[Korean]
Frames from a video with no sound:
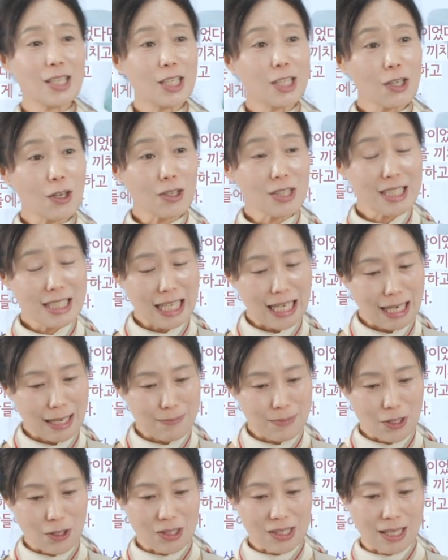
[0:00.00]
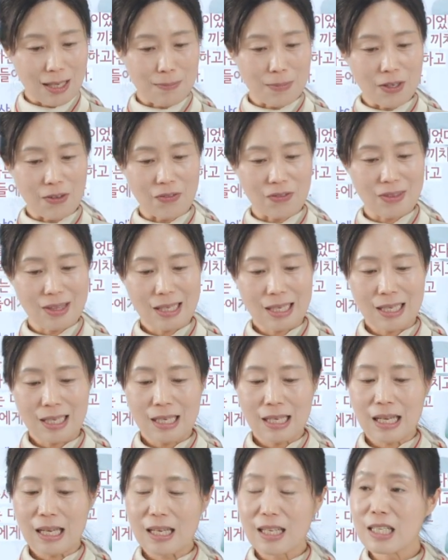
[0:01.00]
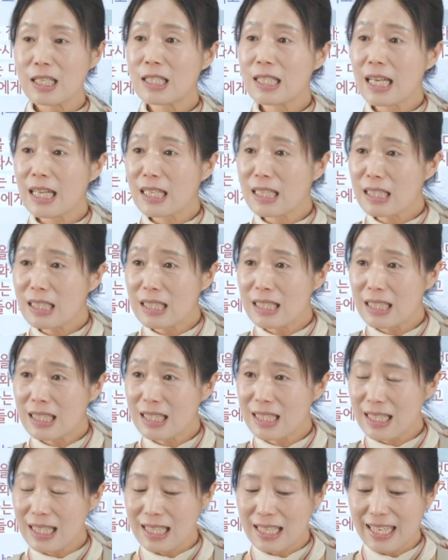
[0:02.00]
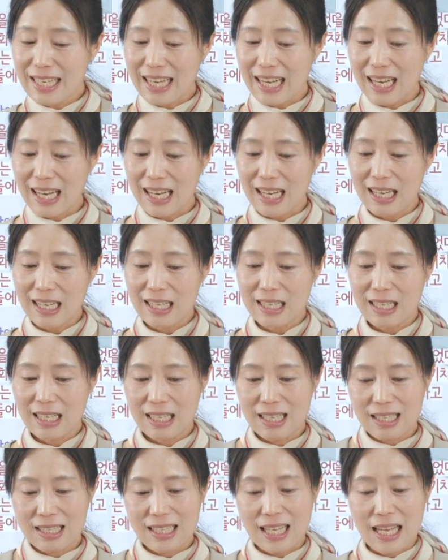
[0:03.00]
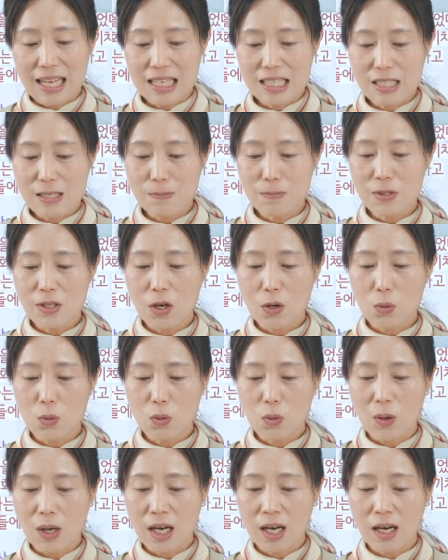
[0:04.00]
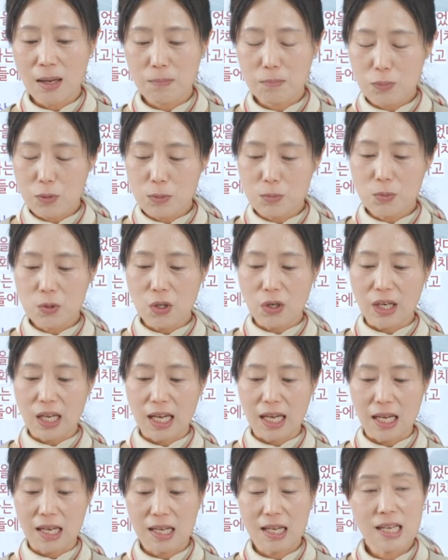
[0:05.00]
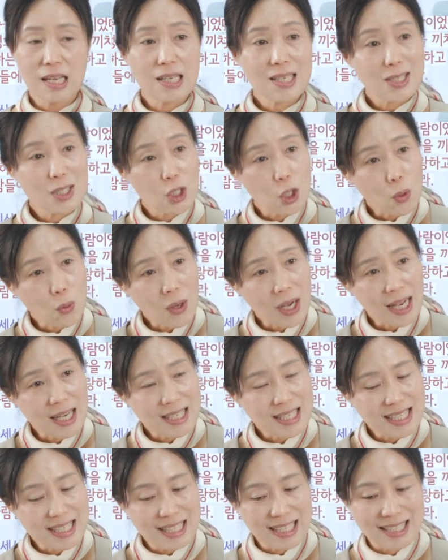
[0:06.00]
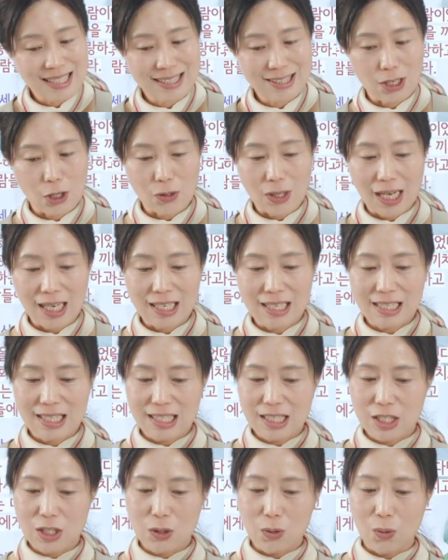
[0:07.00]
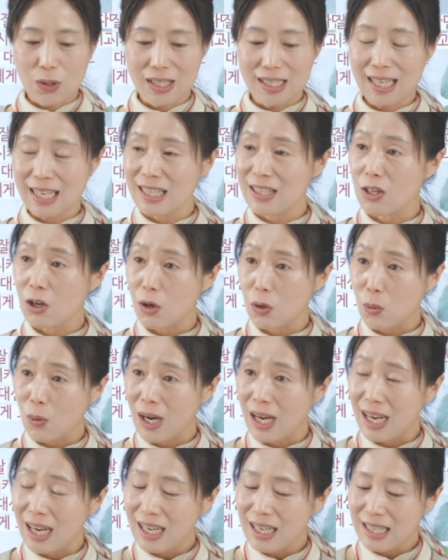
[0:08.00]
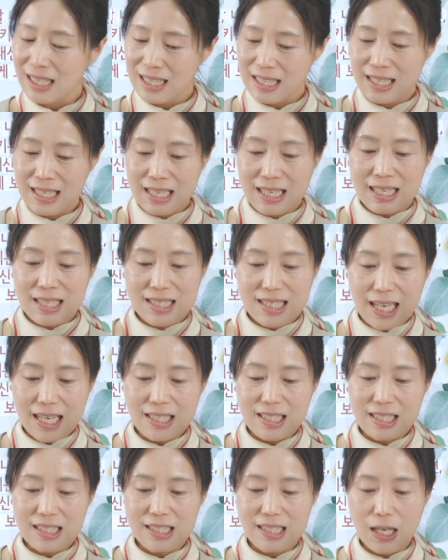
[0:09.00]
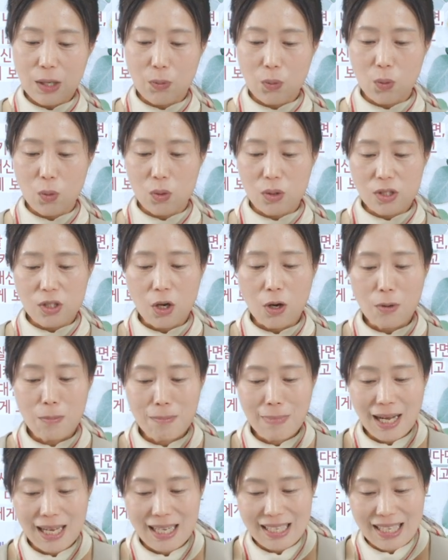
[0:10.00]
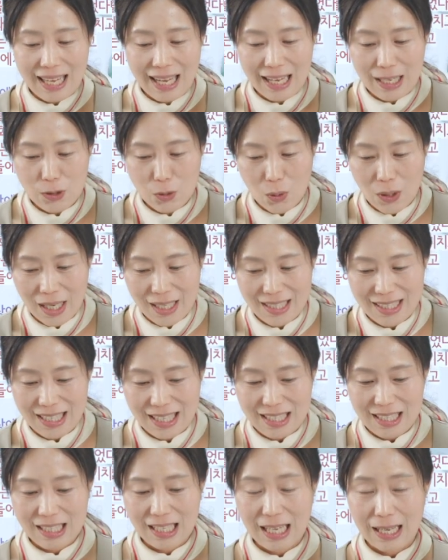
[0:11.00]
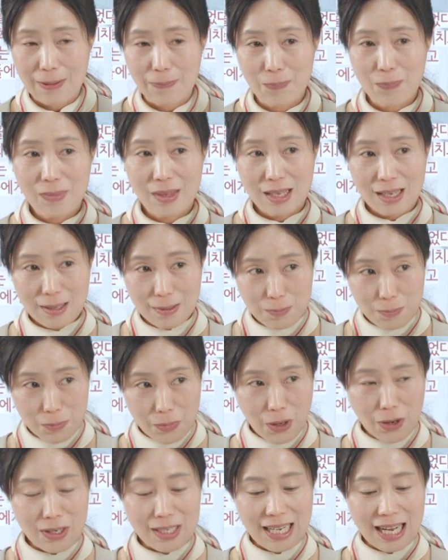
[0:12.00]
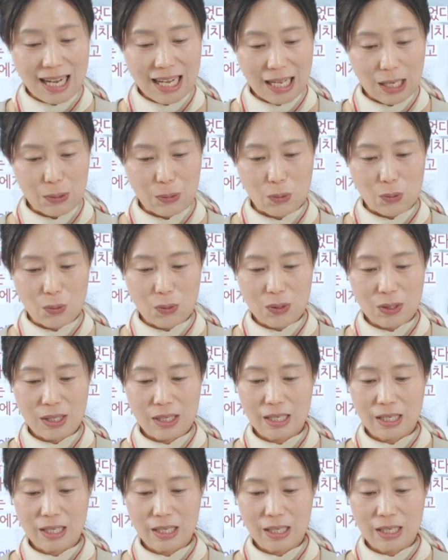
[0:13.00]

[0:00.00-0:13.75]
그런 사람이었다면 이제는 그 진리가 나의 심령과 품성에 성화시키는 영향을 끼치고 있다는 것과, 짜증내고 성마르게 행동하는 대신에 명랑하고